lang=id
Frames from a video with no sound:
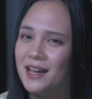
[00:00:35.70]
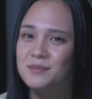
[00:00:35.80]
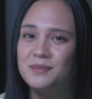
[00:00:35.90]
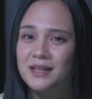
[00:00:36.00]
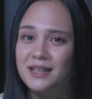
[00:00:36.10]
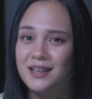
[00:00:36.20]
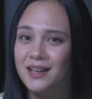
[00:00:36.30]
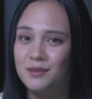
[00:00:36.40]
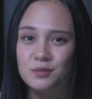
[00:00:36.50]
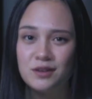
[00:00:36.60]
Sangat
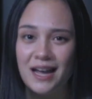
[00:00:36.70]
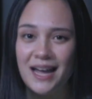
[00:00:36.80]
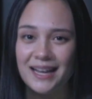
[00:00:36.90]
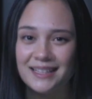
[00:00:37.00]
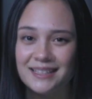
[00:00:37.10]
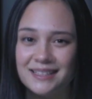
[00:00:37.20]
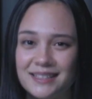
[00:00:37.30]
mengerikan bukan?